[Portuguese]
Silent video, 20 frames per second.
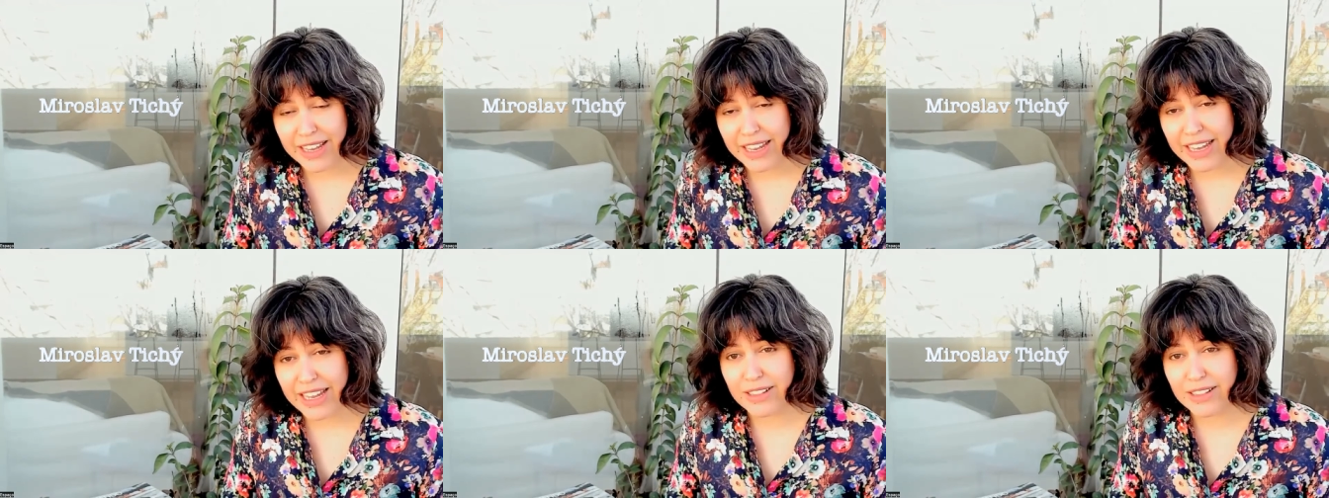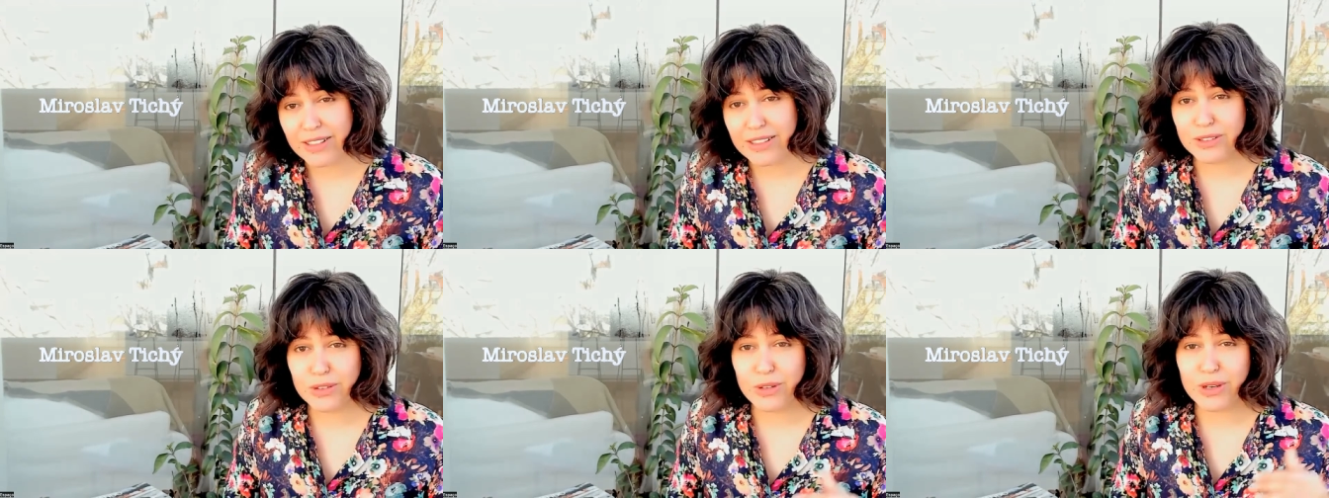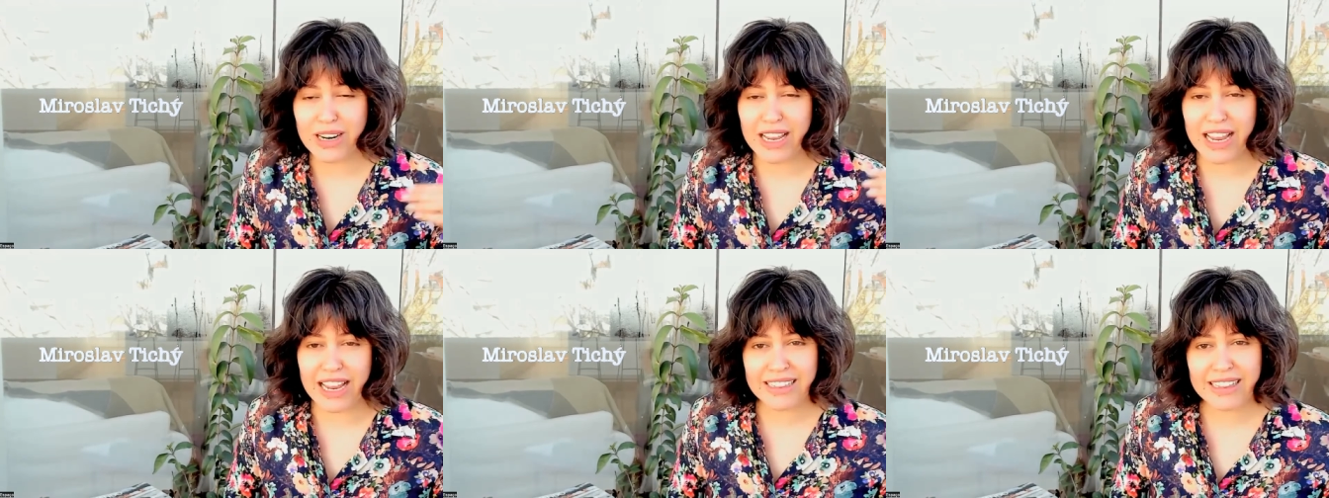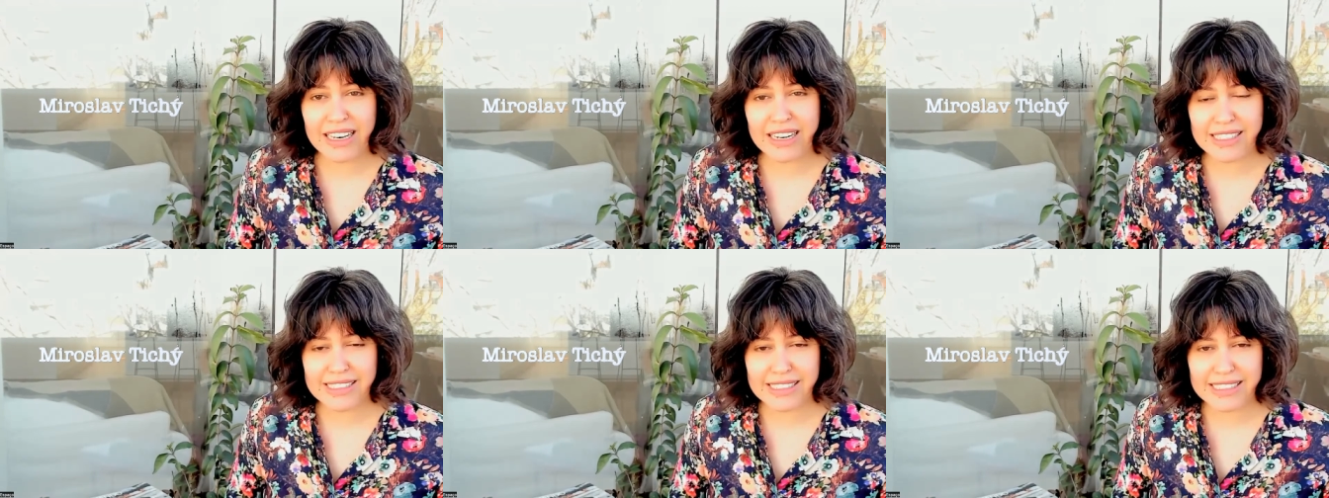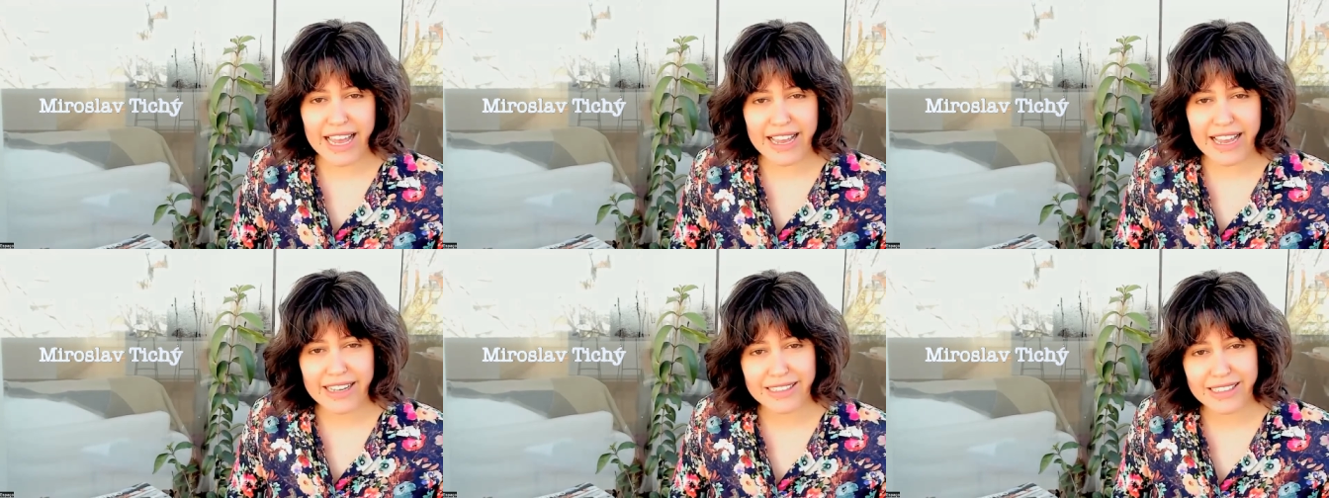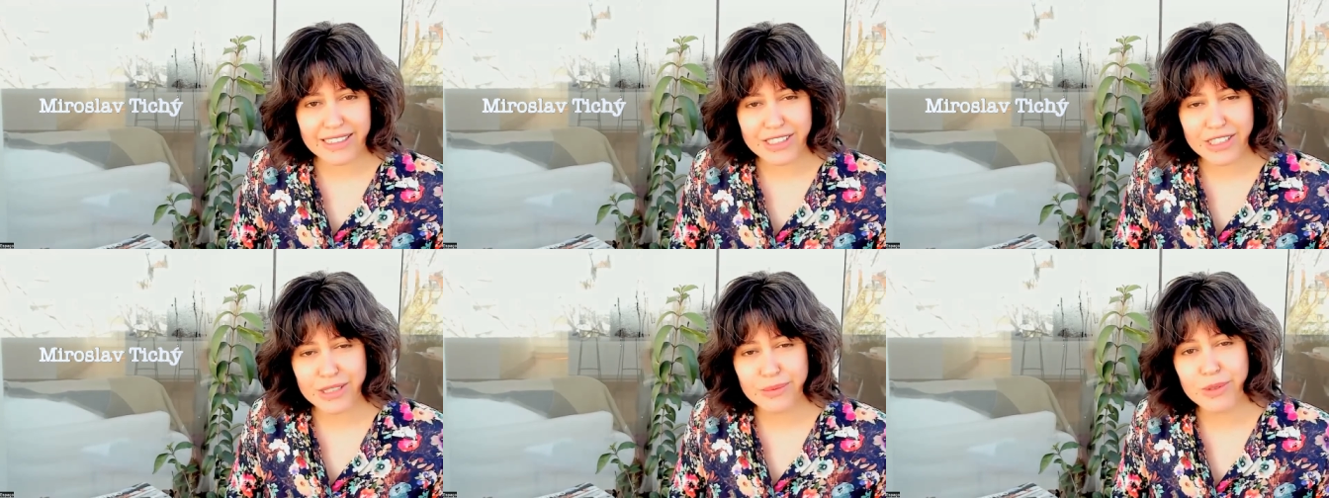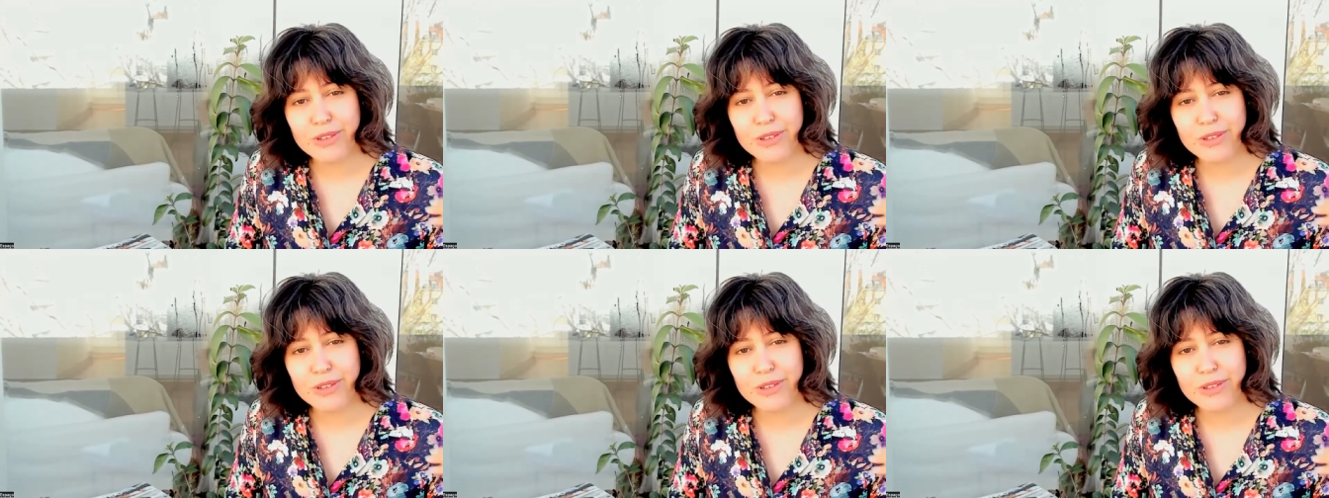E entre as décadas de